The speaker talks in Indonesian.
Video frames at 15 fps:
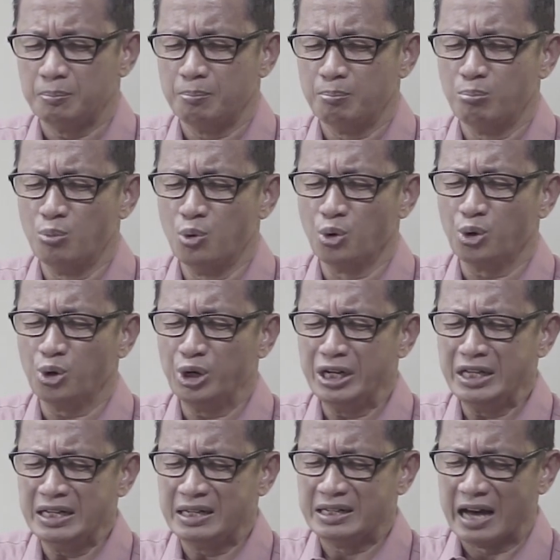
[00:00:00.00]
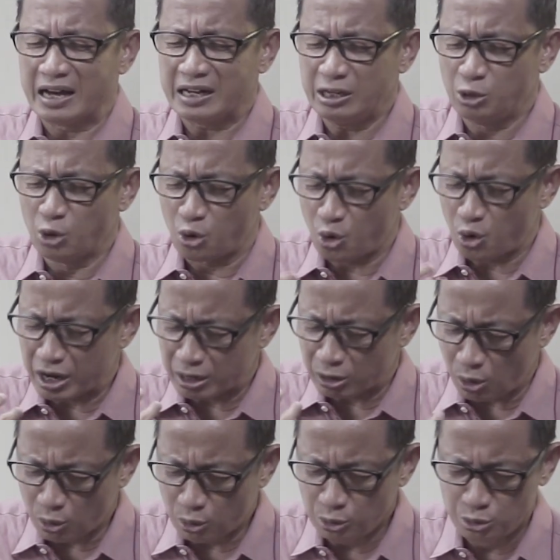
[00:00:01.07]
murni dari dorongan
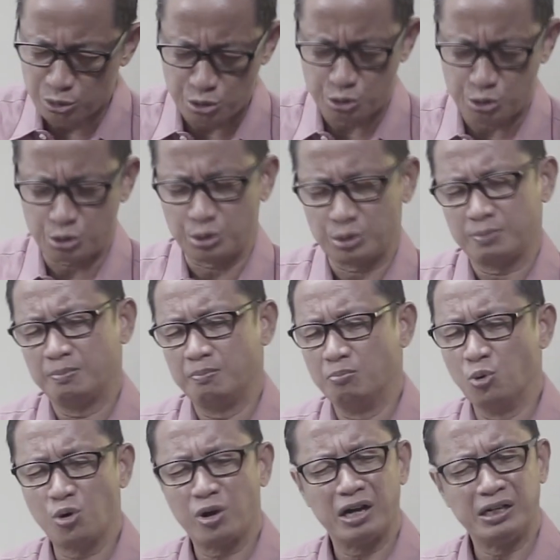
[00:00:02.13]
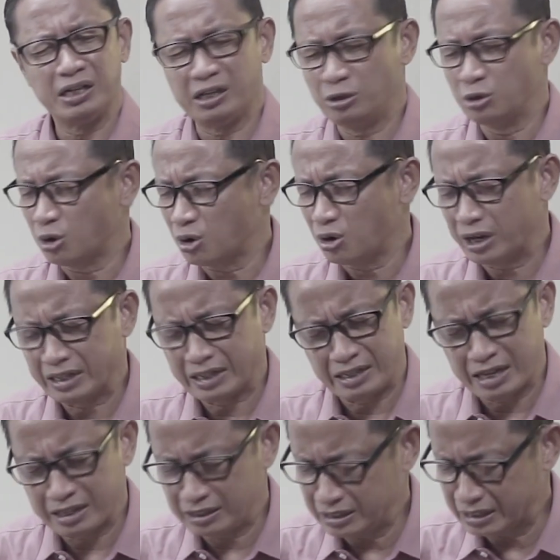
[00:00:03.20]
Roh Kudus, bukan dari dorongan
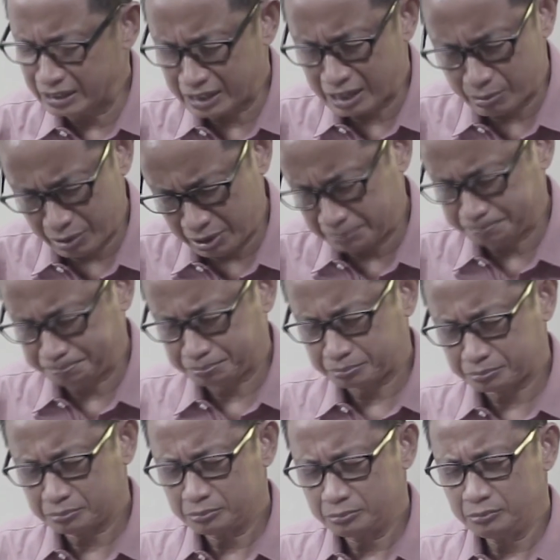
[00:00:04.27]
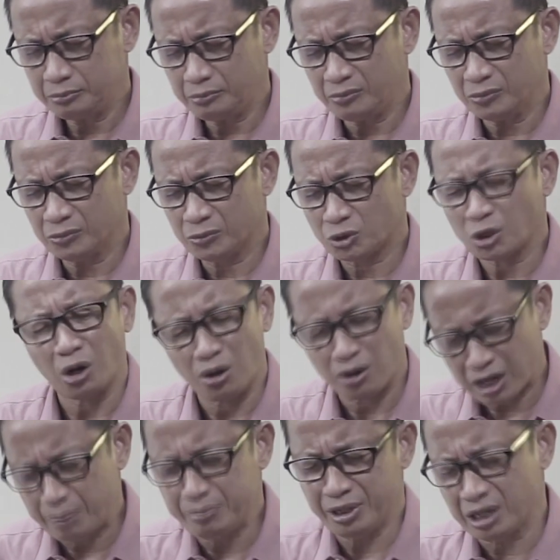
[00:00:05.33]
kedagingan kami. Tolong
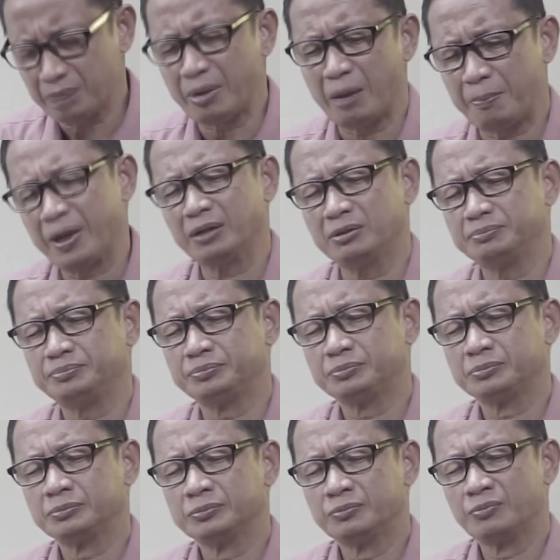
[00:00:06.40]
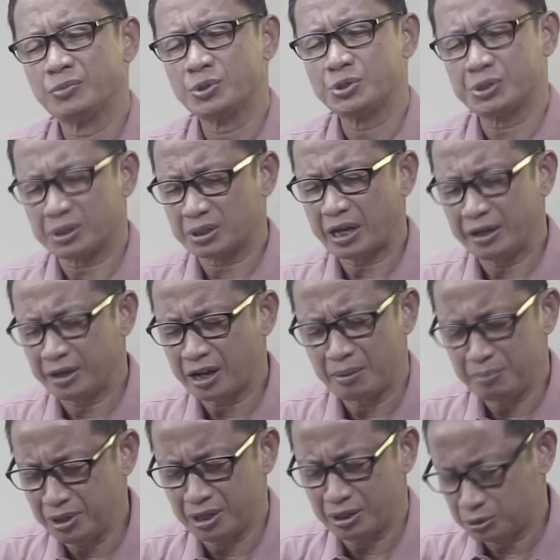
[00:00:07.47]
kami ya Bapa. Sertai
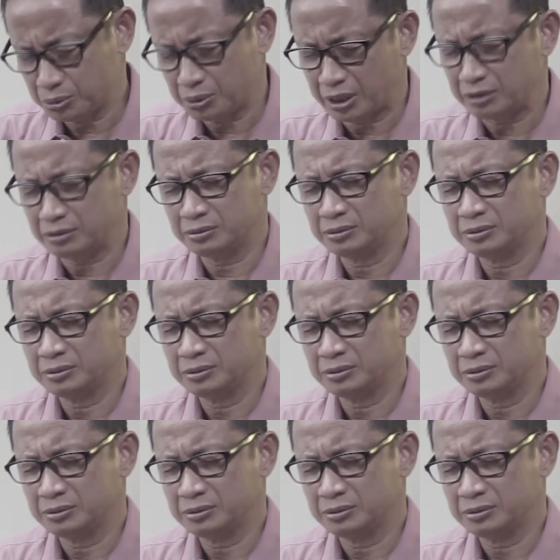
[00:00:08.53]
kami ya Tuhan.